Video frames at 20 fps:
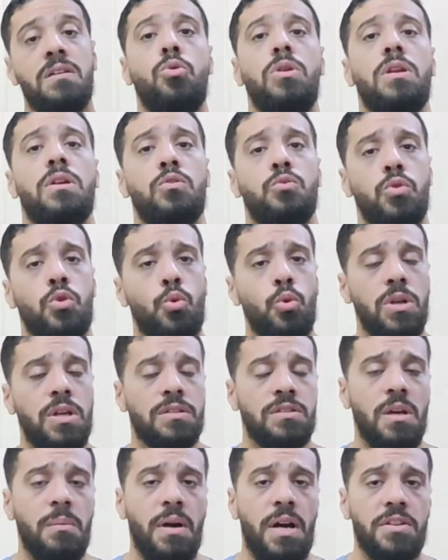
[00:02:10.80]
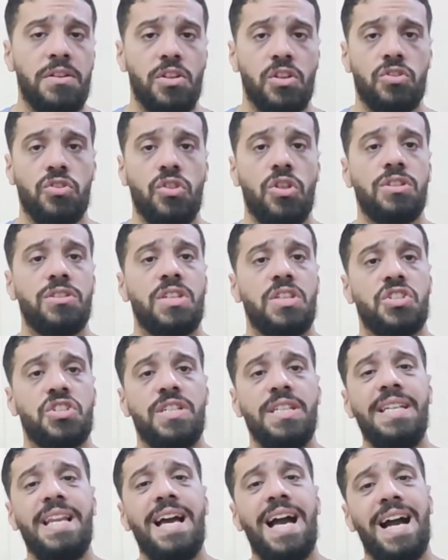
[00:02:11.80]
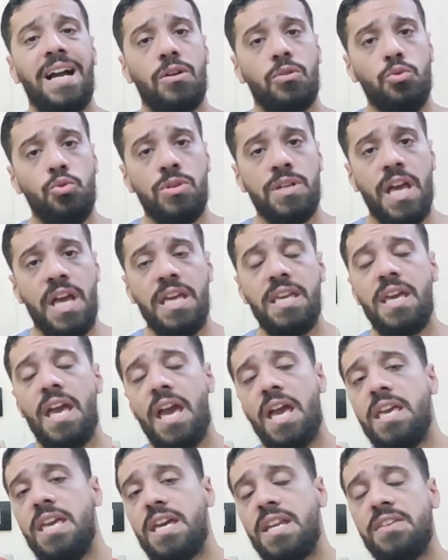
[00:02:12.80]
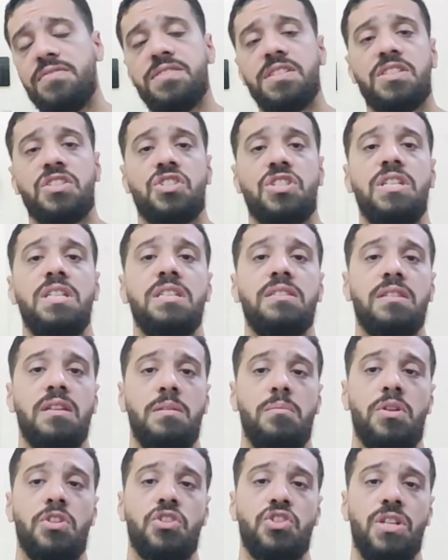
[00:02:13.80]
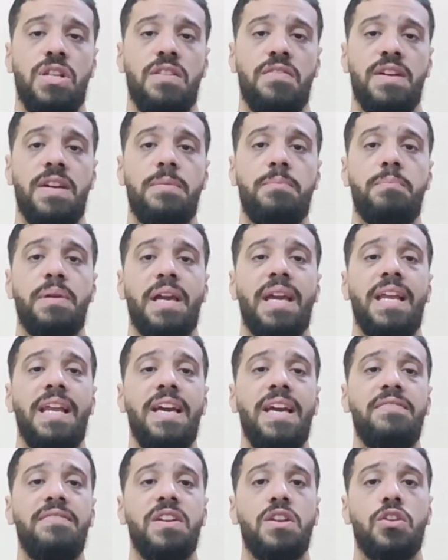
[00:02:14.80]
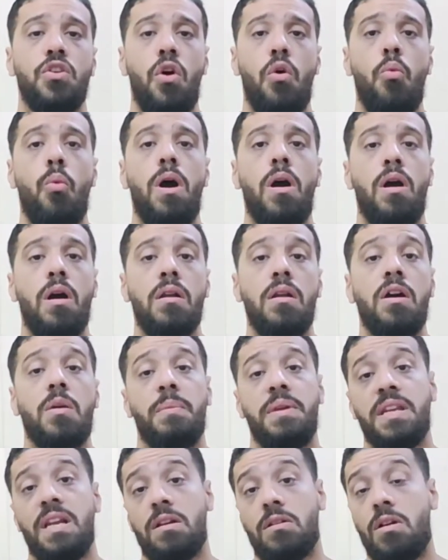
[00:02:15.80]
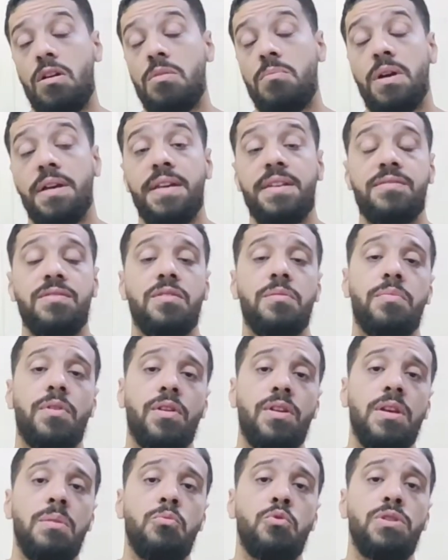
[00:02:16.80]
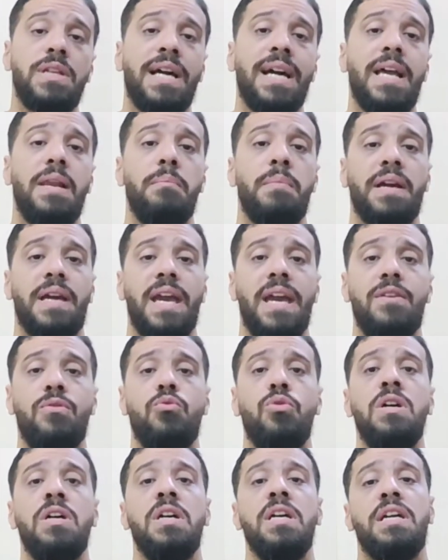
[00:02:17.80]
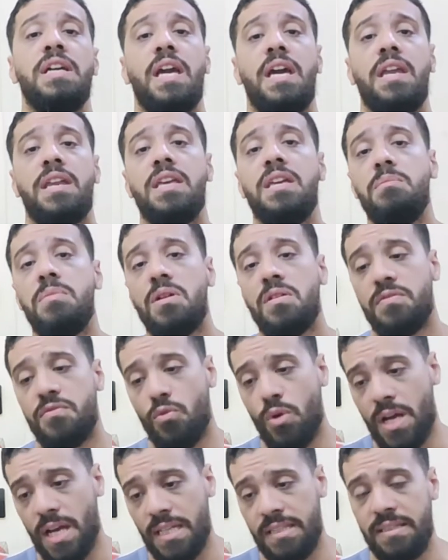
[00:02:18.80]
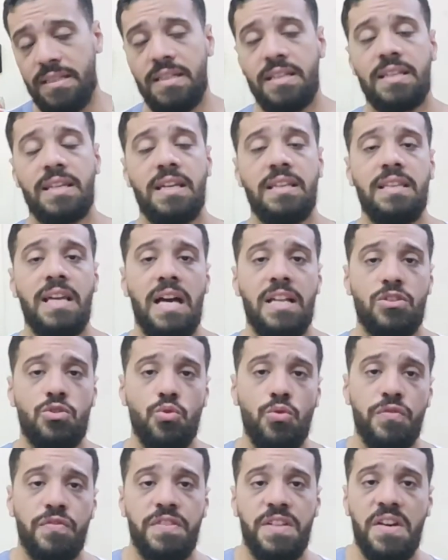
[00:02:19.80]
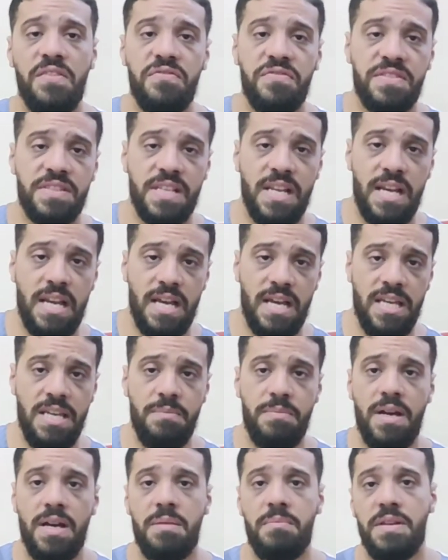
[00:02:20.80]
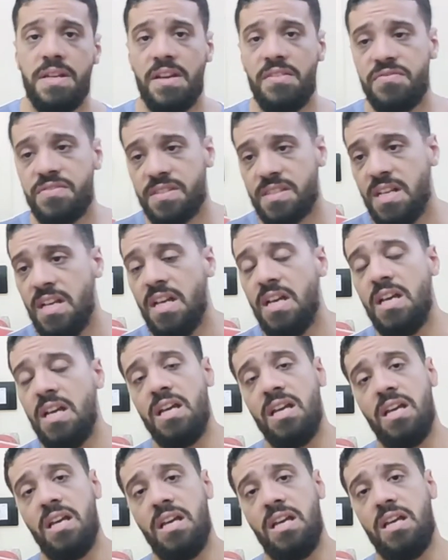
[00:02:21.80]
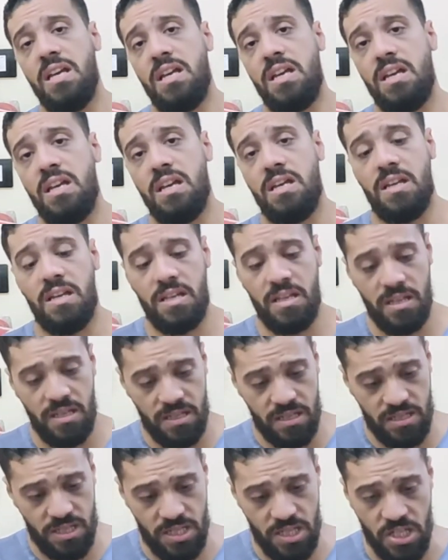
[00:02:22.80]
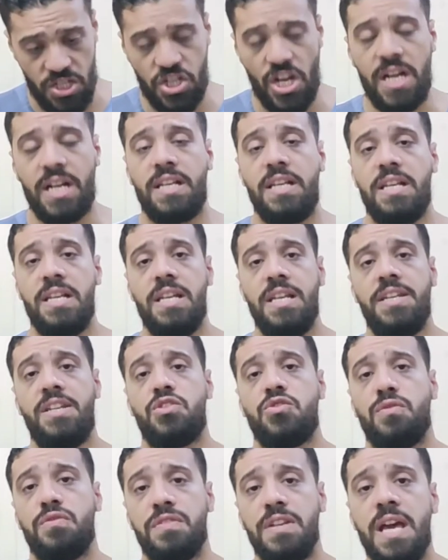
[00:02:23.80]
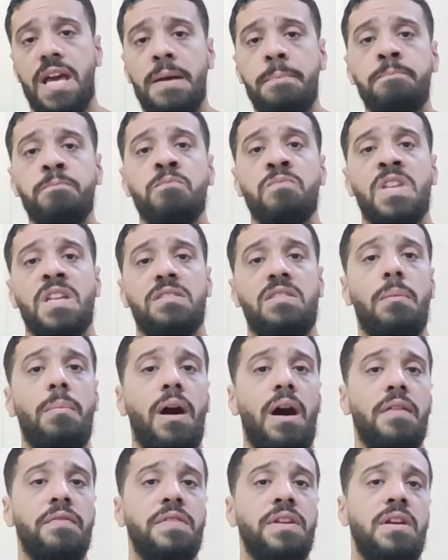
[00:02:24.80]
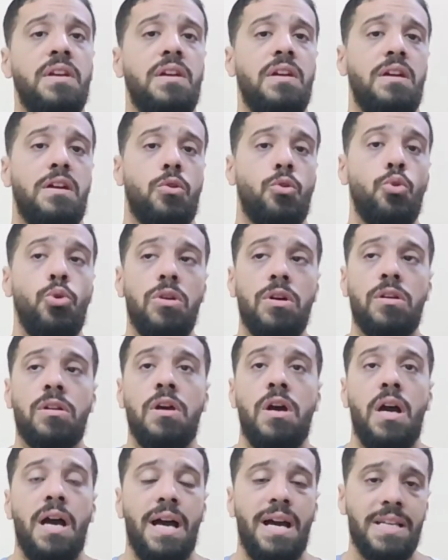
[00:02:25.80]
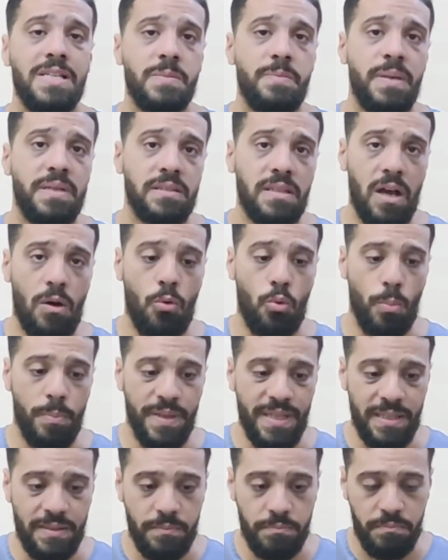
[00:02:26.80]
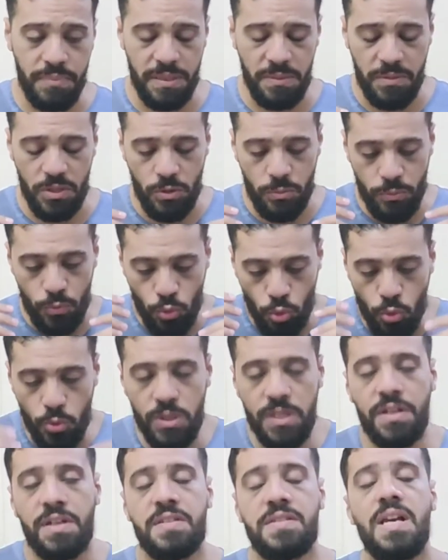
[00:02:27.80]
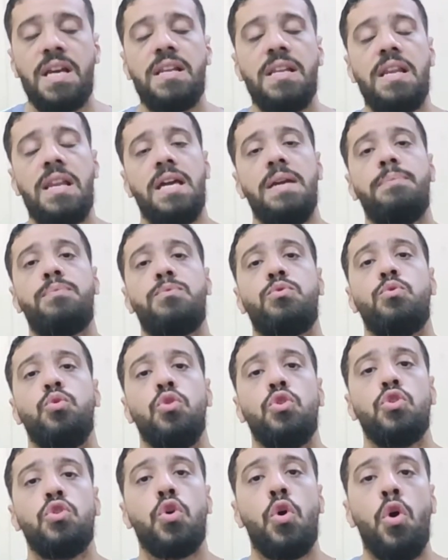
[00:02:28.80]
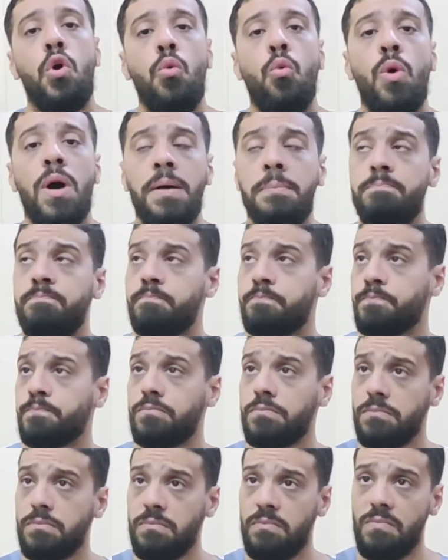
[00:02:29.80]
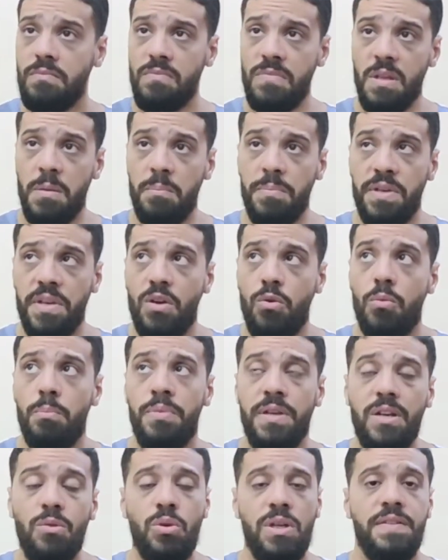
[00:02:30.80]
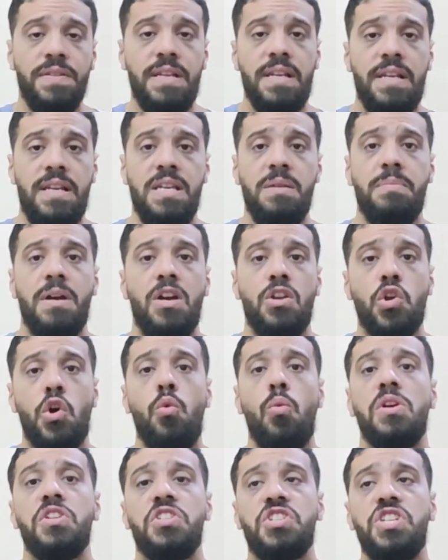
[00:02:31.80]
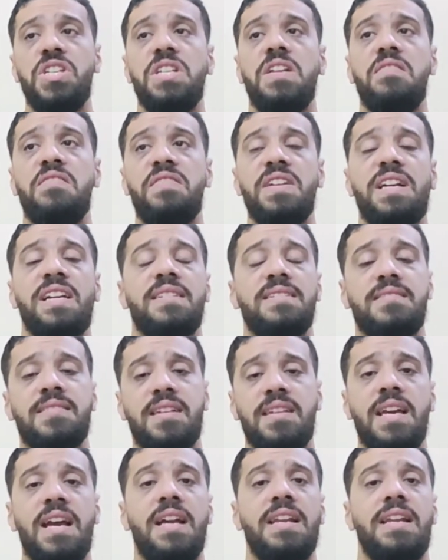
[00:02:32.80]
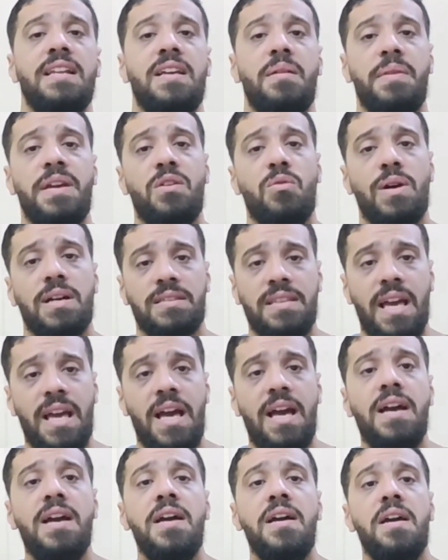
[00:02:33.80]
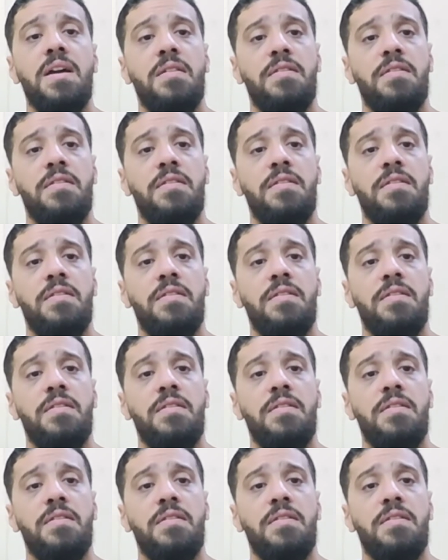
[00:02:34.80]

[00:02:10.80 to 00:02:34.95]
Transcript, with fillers: كولر وكولر طبعا اختار تشكيله هتكون هي هي نفس تشكيله الماتش اللي فات بخلاف ان هو خرج من القايمه ياسر ابراهيم ودخل مكانه كريم فؤاد غير كده هتشوف نفس اللعيبه بنفس آه، الشكل اللي احنا شفناه طبعا كولر اثبت او بي بيقول رسائل لعيبته ان هو بيوعد اللعيبه ان هو يشيل الفكره السيئه اللي الجماهير واخداها